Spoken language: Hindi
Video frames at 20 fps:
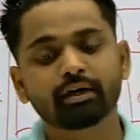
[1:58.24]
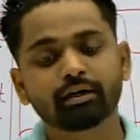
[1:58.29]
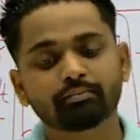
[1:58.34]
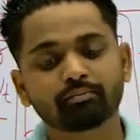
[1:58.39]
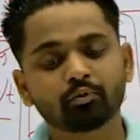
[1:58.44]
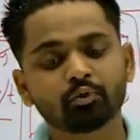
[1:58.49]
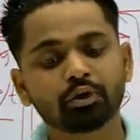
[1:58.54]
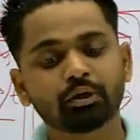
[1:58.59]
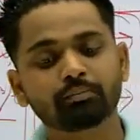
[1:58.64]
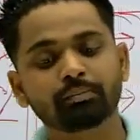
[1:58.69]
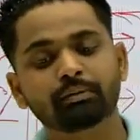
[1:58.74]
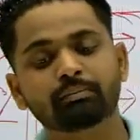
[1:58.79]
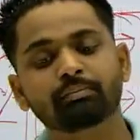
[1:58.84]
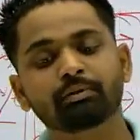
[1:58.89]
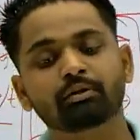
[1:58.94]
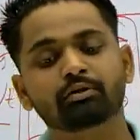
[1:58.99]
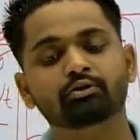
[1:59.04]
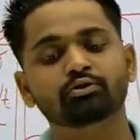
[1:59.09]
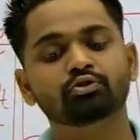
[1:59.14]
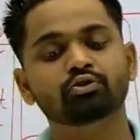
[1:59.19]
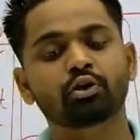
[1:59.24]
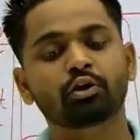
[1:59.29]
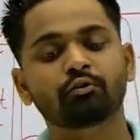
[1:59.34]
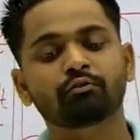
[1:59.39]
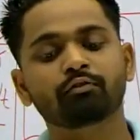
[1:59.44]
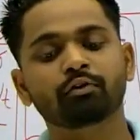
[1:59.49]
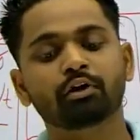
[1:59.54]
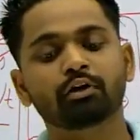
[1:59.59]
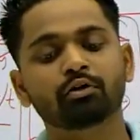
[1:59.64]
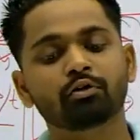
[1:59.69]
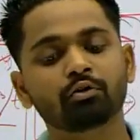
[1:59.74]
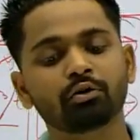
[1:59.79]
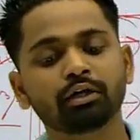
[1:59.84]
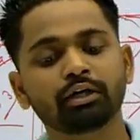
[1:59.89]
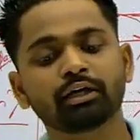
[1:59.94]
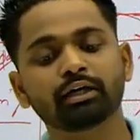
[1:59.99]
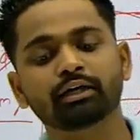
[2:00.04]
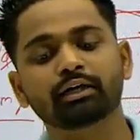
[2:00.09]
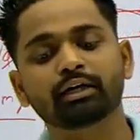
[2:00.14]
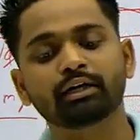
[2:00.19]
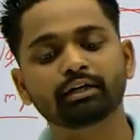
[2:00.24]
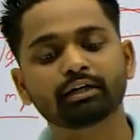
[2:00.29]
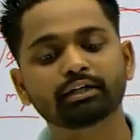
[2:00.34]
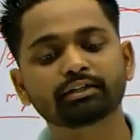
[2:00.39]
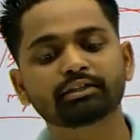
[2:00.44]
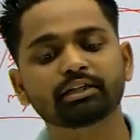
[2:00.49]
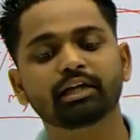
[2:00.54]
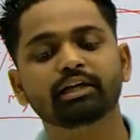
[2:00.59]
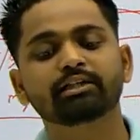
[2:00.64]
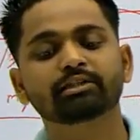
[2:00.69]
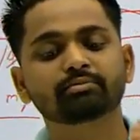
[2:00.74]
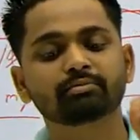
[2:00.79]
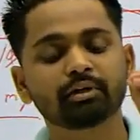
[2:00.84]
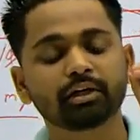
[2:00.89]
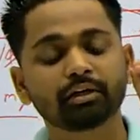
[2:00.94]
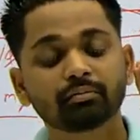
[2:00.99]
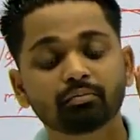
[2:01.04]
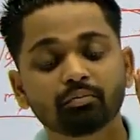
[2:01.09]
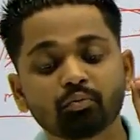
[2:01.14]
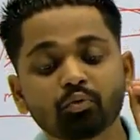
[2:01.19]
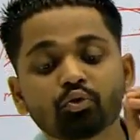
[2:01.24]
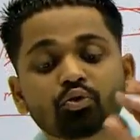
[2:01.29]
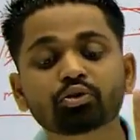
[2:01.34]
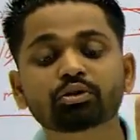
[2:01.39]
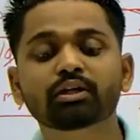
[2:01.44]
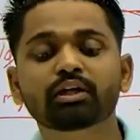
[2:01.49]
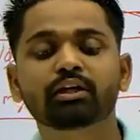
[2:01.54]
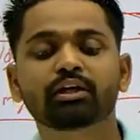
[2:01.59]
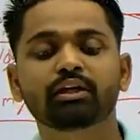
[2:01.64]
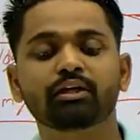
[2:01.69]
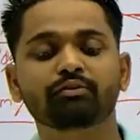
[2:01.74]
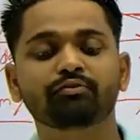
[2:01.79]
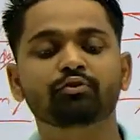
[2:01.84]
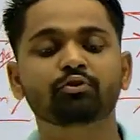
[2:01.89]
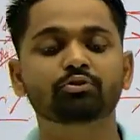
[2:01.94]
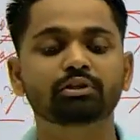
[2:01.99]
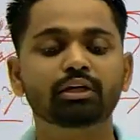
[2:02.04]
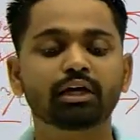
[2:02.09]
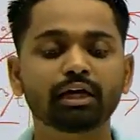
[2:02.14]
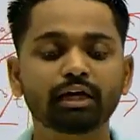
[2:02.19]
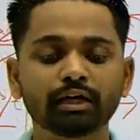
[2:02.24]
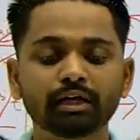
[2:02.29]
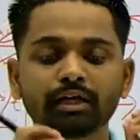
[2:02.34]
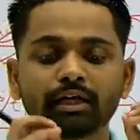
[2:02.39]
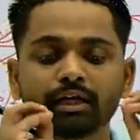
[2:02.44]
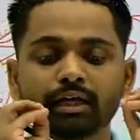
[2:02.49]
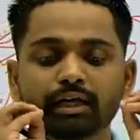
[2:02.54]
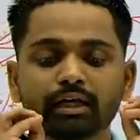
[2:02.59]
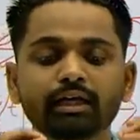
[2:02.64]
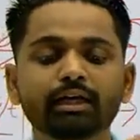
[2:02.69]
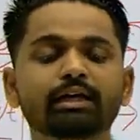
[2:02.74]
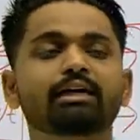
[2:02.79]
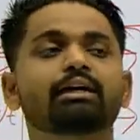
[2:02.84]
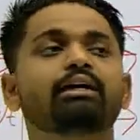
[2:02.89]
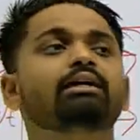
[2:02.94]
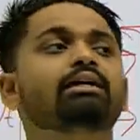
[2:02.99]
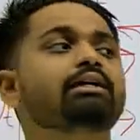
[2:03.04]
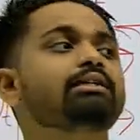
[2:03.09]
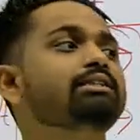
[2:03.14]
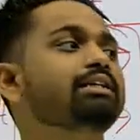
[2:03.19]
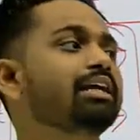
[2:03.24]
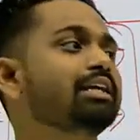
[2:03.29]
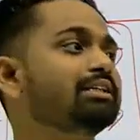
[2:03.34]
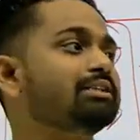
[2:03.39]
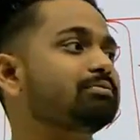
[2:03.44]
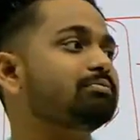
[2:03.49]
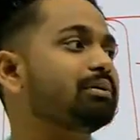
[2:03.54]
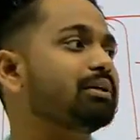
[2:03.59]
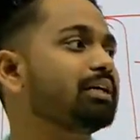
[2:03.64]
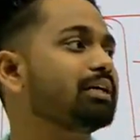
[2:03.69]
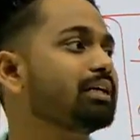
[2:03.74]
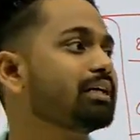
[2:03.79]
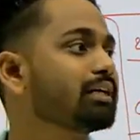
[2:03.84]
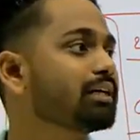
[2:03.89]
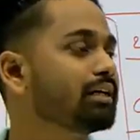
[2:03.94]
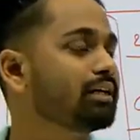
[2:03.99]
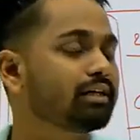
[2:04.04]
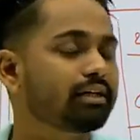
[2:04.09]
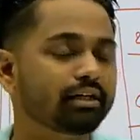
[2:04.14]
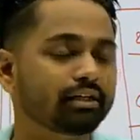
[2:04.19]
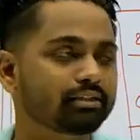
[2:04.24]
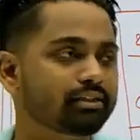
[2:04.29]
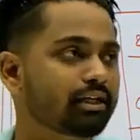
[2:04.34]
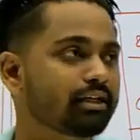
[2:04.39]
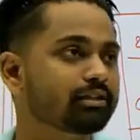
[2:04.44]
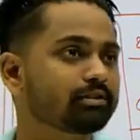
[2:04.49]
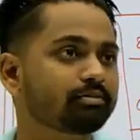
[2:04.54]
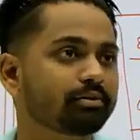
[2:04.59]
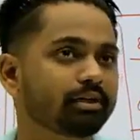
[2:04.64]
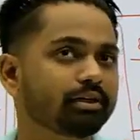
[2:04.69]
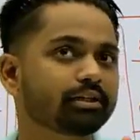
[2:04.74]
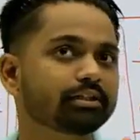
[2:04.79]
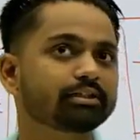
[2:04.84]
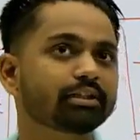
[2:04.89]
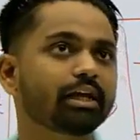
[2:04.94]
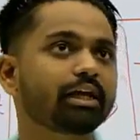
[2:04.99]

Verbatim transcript: बार पूरा पेपर को सॉल्व कर लो एक घंटा चालीस मिनट मोर देन एनफ होता है एक घंटा चालीस मिनट एक घंटा चालीस मिनट इज